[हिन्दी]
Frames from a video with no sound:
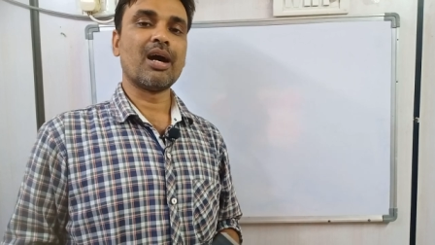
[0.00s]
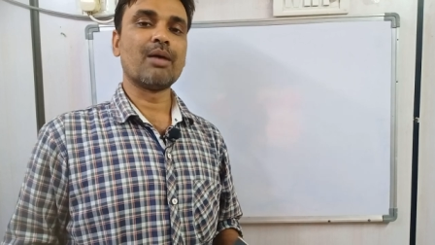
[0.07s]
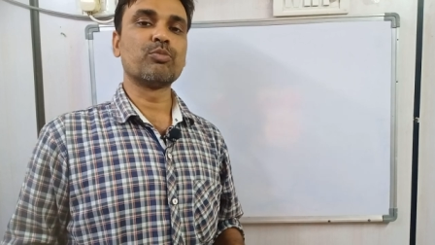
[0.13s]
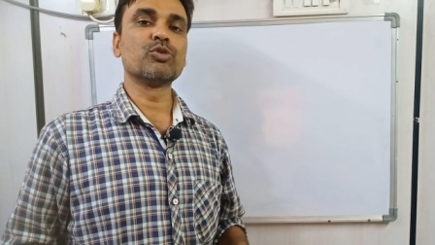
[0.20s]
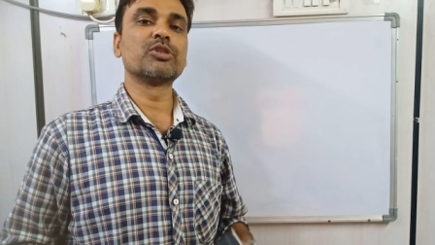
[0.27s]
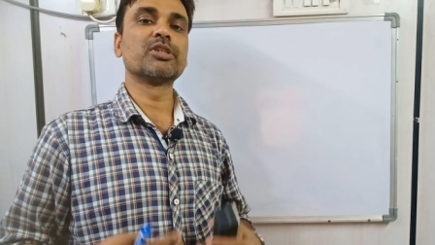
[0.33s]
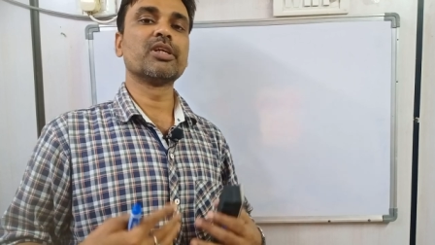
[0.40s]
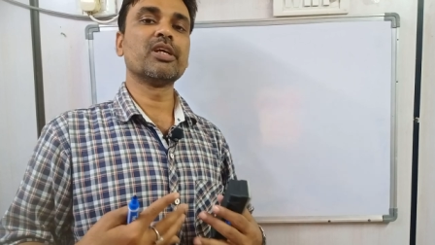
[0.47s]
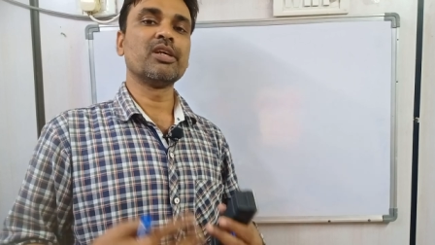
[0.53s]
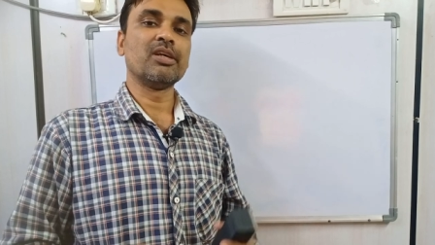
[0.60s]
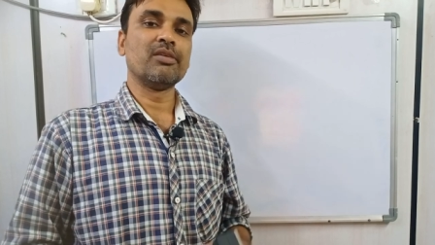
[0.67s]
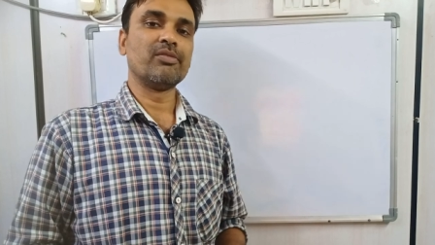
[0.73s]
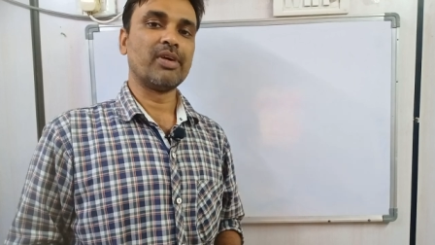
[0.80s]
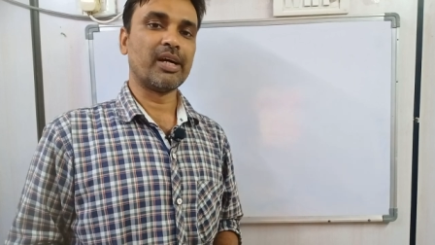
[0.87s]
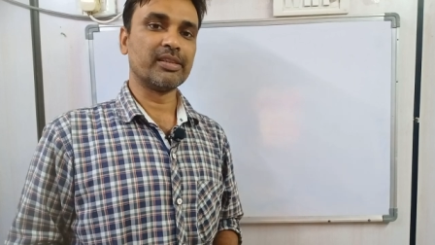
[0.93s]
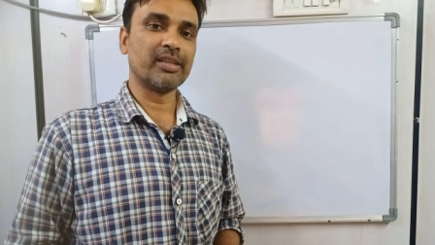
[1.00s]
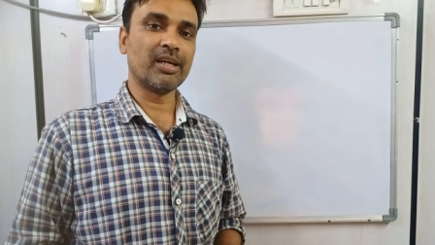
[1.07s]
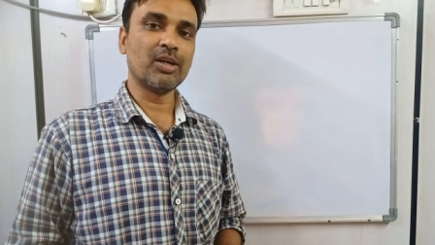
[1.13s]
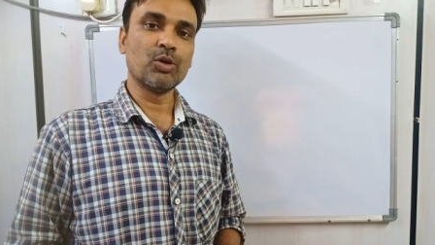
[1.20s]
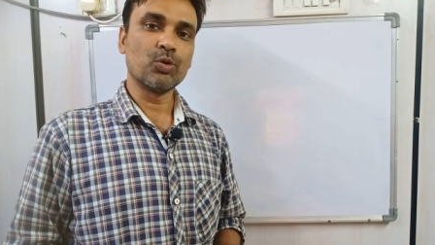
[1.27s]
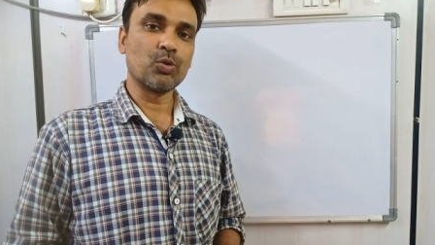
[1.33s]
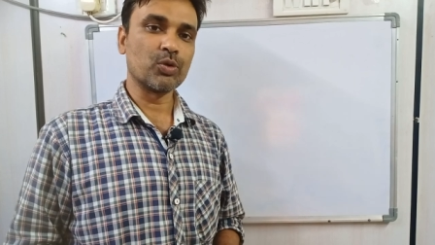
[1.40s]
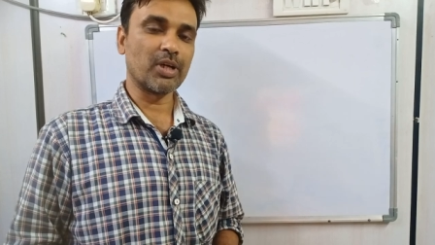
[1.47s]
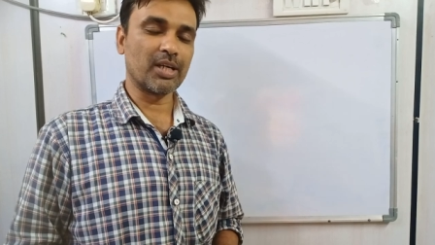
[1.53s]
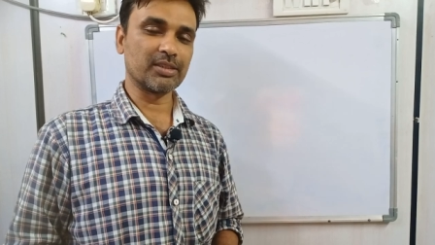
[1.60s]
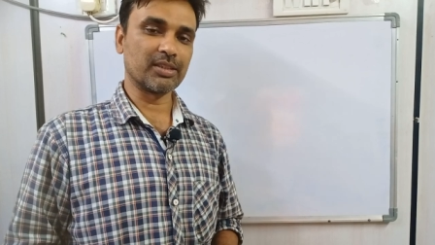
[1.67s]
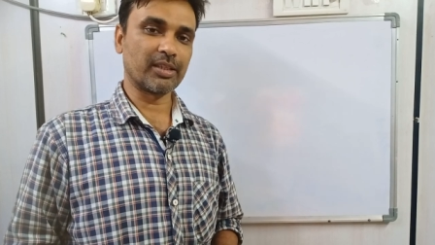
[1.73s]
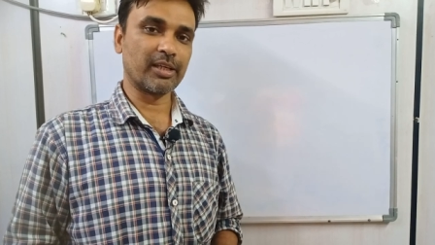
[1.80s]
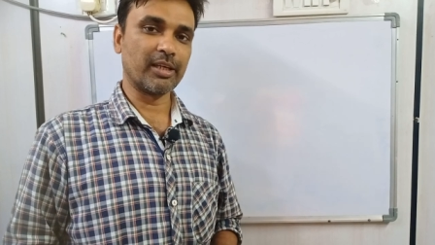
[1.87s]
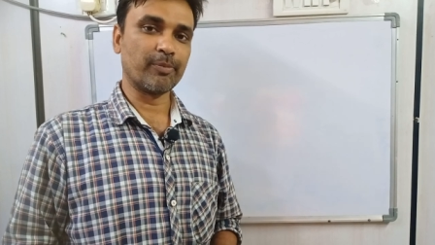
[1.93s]
आप उससे फ़ायदा उठा
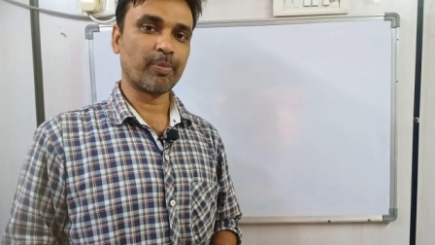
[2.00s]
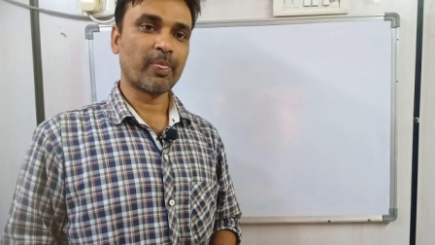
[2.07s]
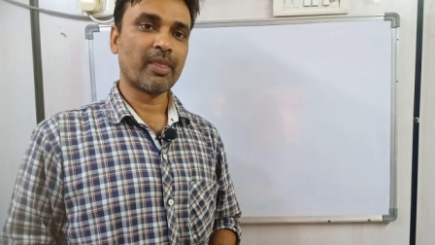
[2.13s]
सकें